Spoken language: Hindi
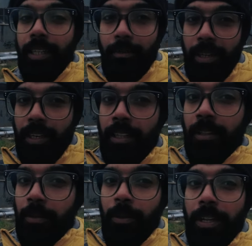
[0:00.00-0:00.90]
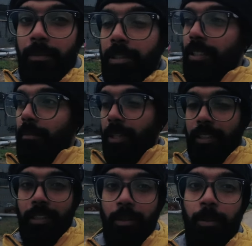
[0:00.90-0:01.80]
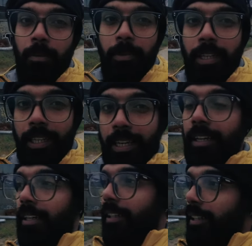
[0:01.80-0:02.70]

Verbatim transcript: था कि भाई रात को डेढ़ बजे मैं ऐसे रोड में अकेला